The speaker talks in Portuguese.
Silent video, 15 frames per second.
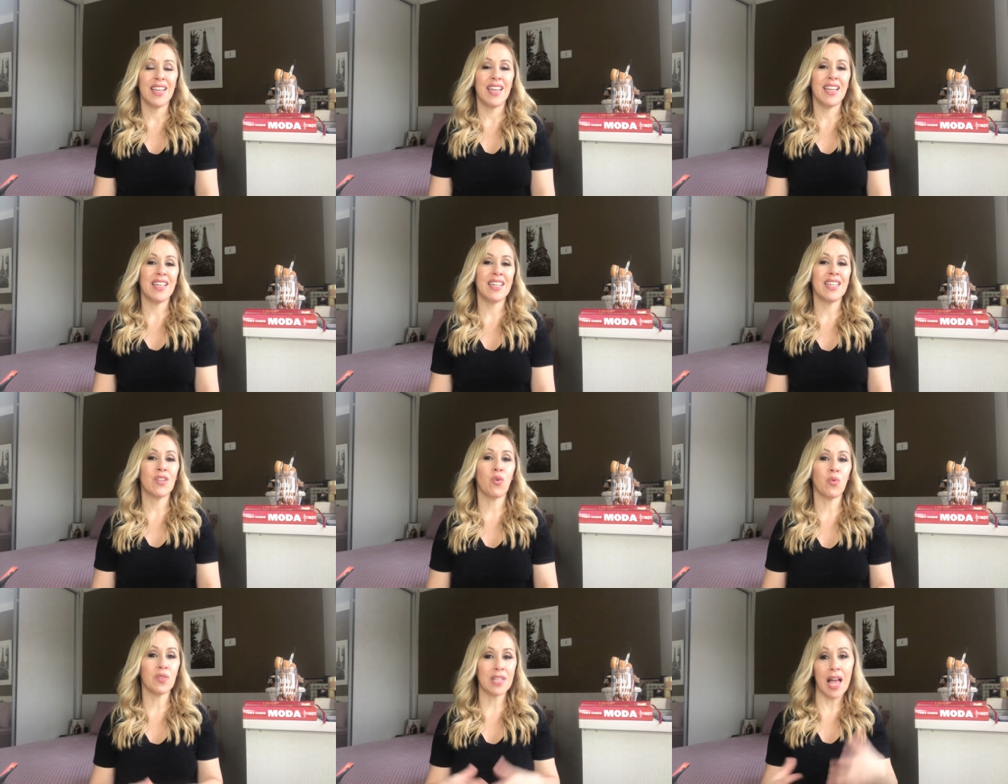Ele
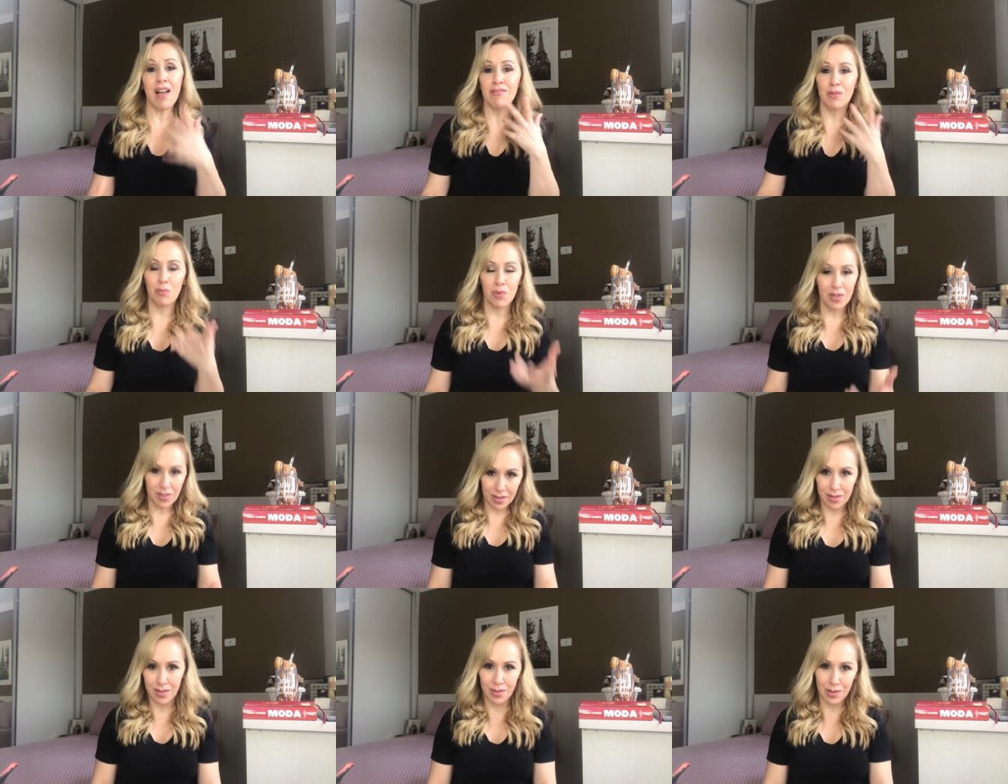contava
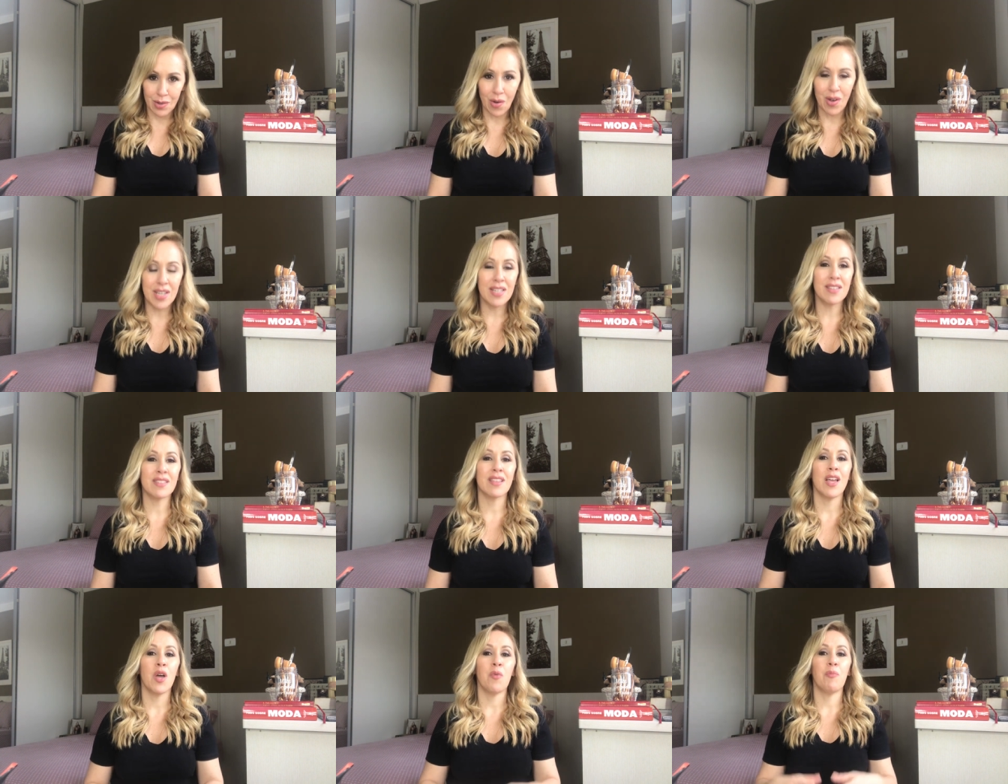muitas histórias
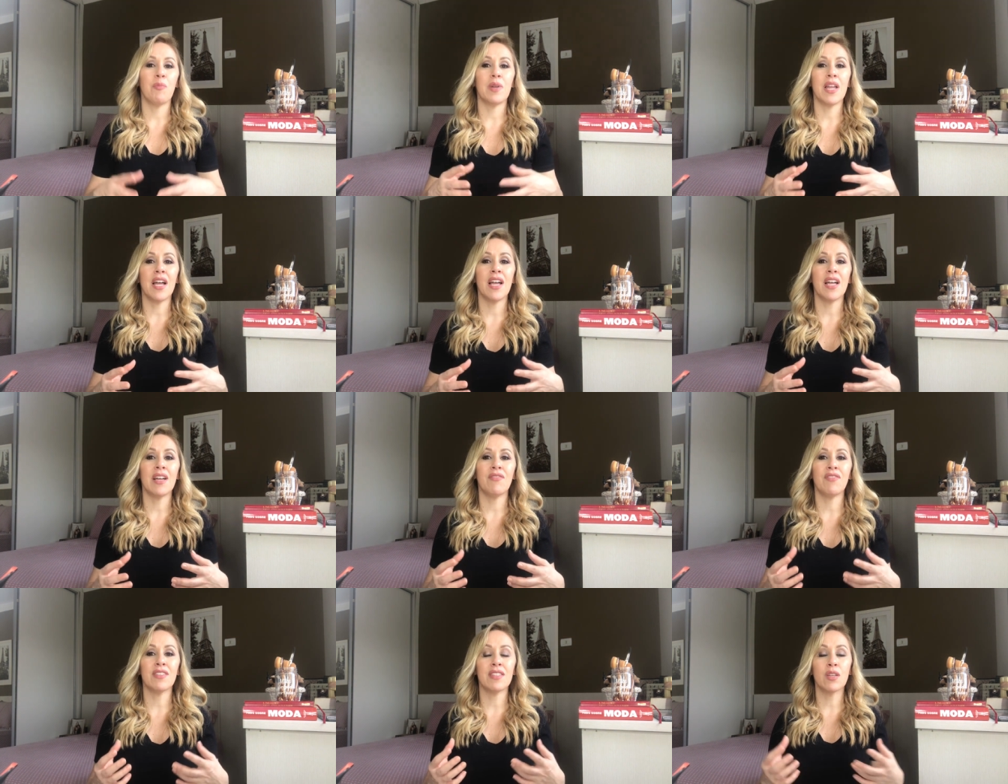para
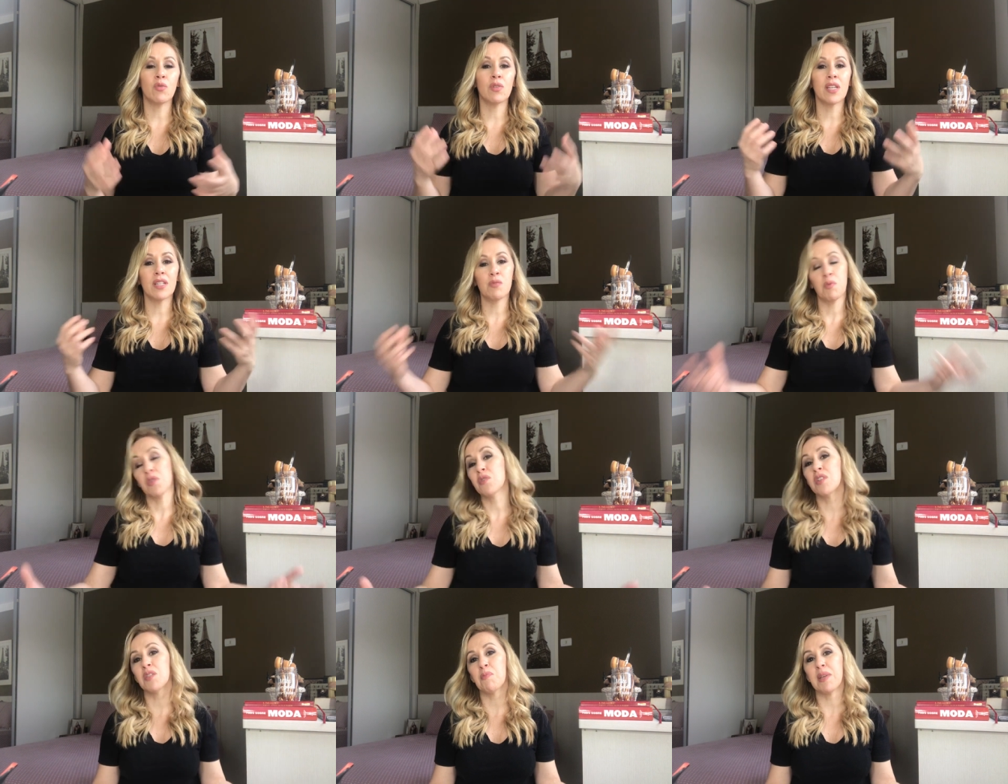fazer com que as
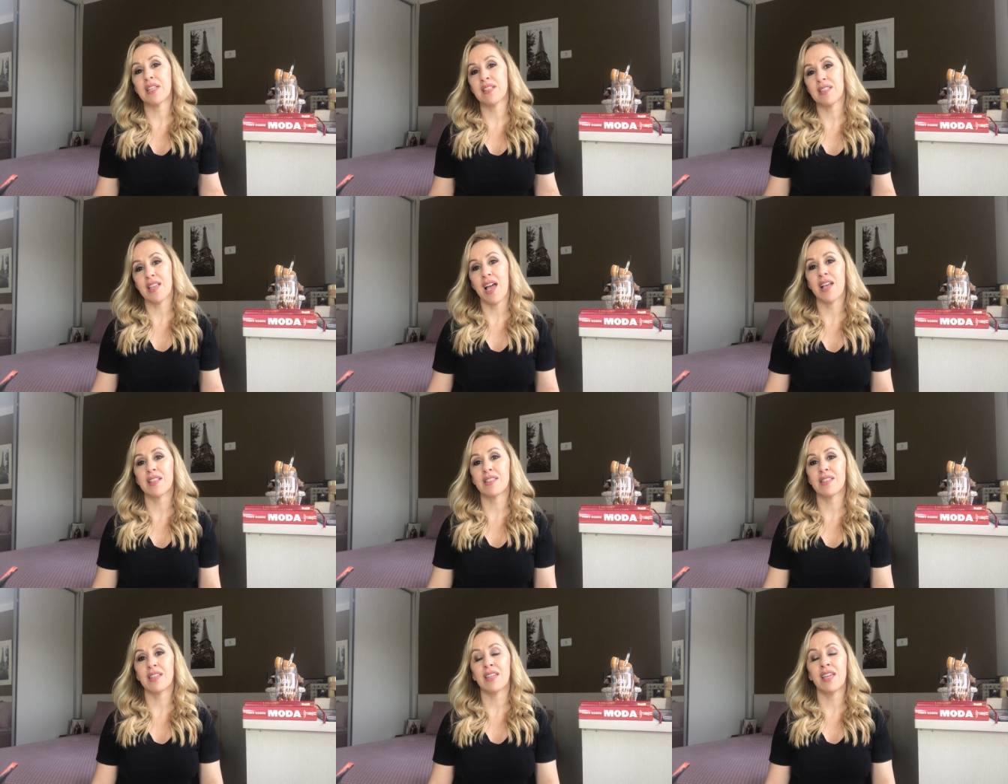pessoas
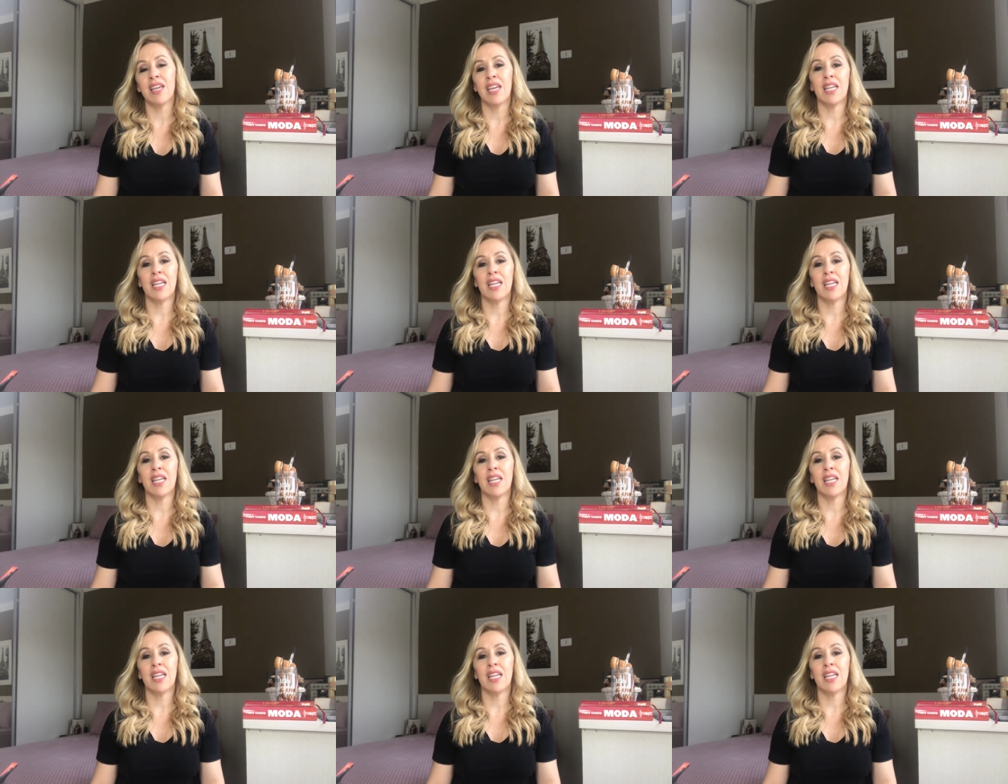pensassem.